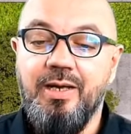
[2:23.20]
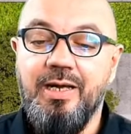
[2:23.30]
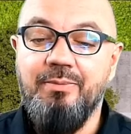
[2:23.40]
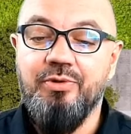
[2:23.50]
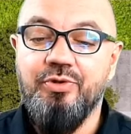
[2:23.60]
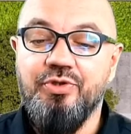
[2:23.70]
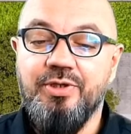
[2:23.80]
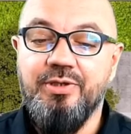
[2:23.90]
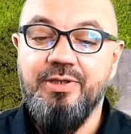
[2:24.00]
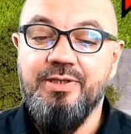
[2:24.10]
a
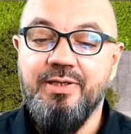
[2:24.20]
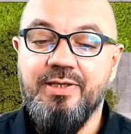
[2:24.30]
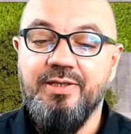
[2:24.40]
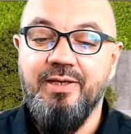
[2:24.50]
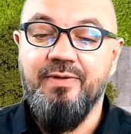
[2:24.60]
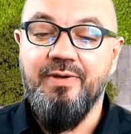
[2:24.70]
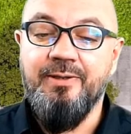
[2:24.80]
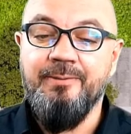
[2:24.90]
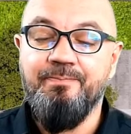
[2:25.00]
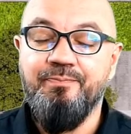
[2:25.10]
motocyklista z
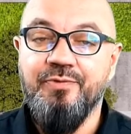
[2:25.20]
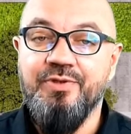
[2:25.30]
lewej